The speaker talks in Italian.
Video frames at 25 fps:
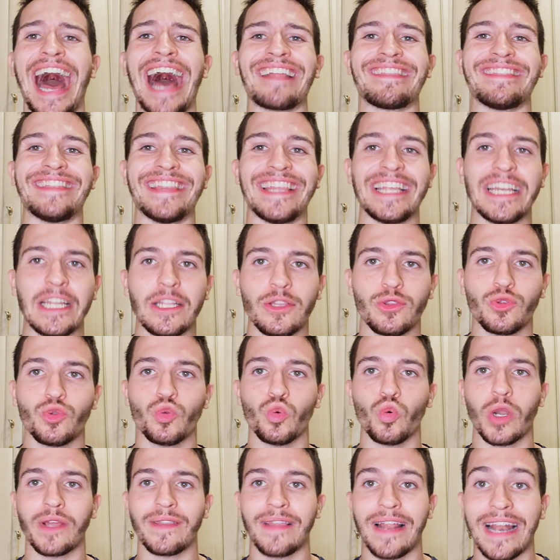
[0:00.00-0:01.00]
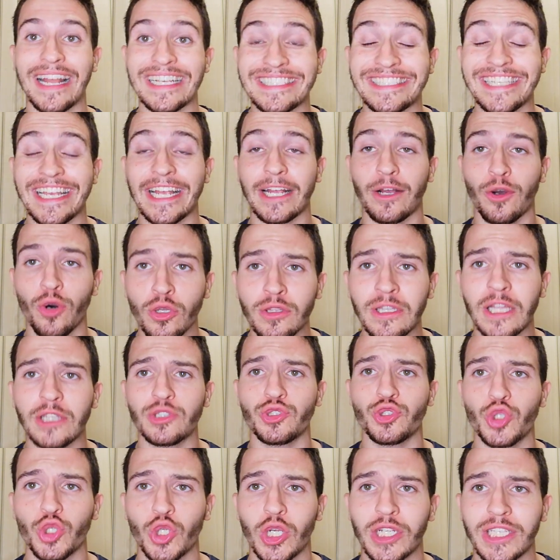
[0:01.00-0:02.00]
addirittura dalla seconda
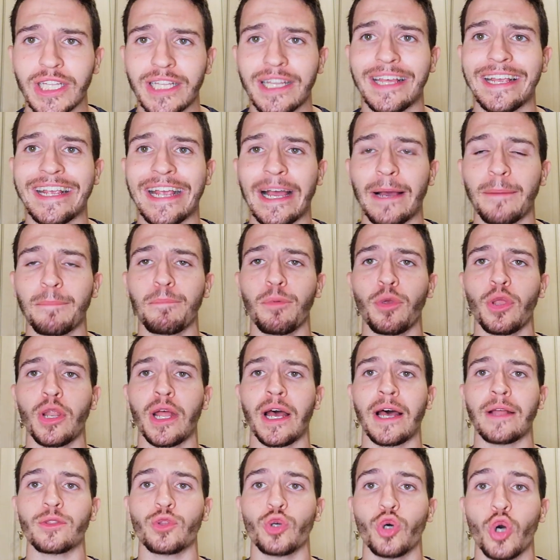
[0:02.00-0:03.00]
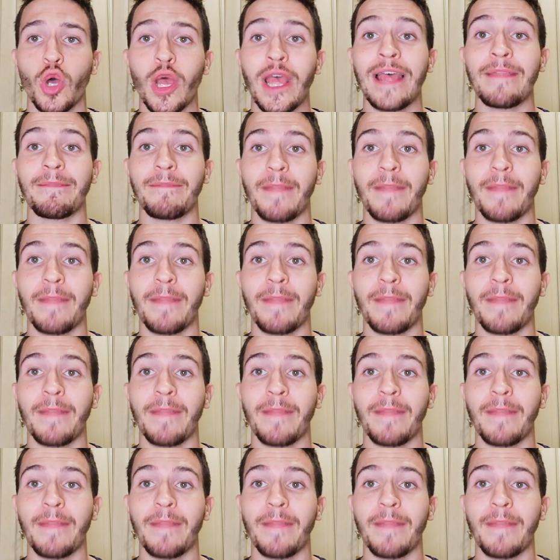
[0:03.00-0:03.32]
giornata di campionato,